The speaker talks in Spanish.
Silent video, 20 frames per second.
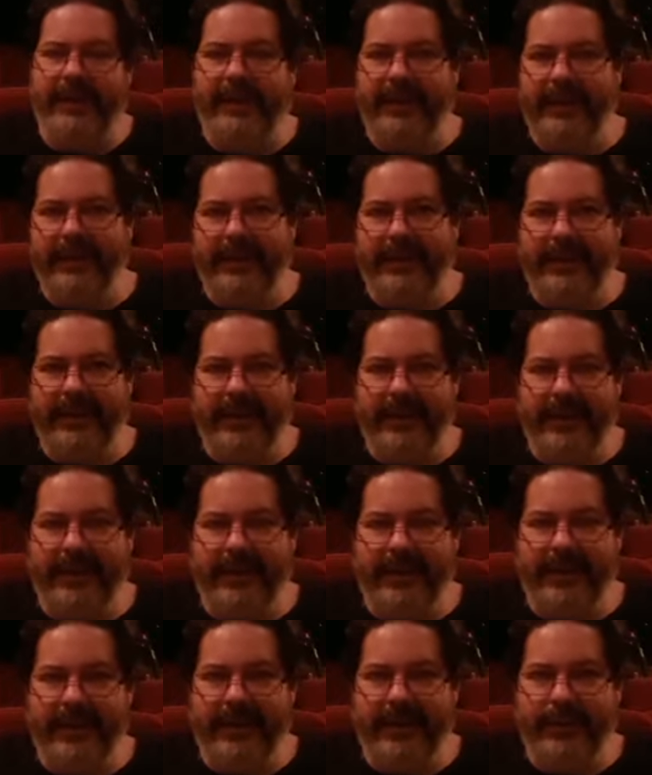
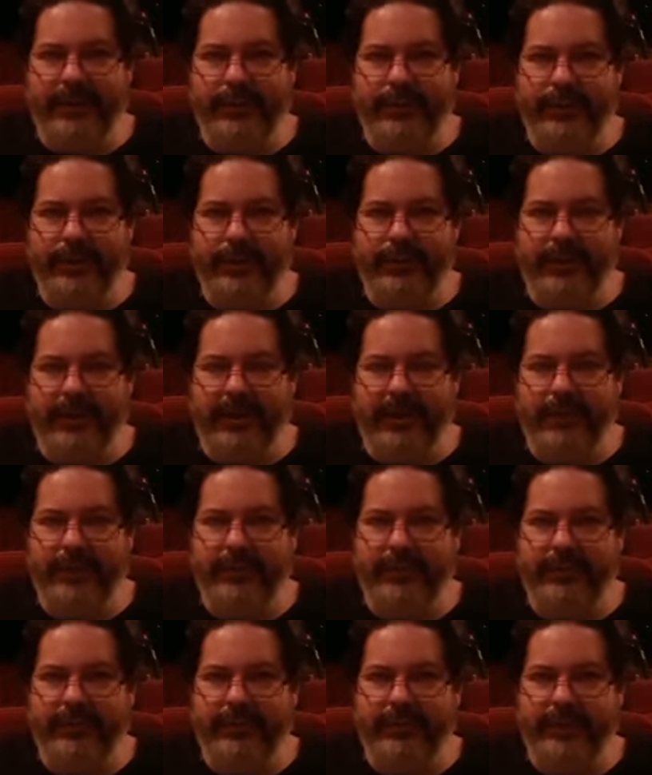eh, en, otros, en
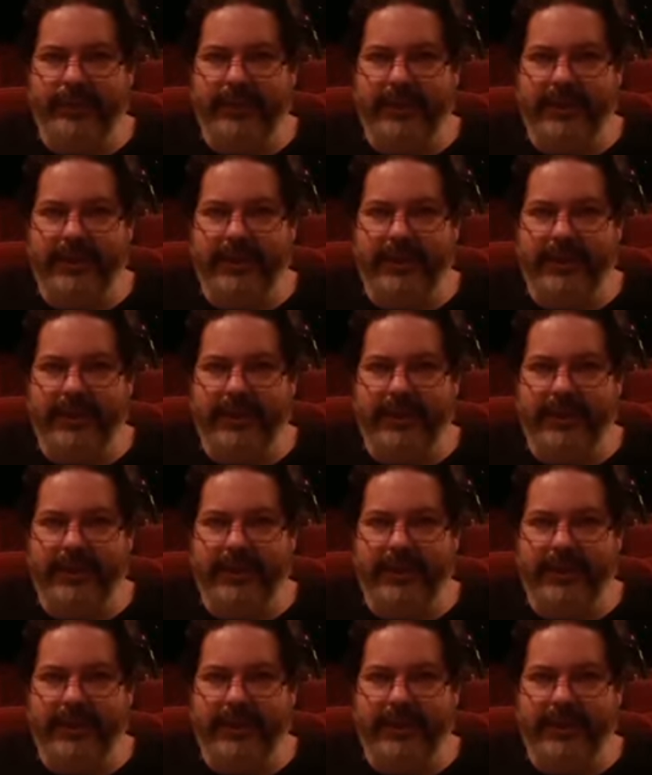otros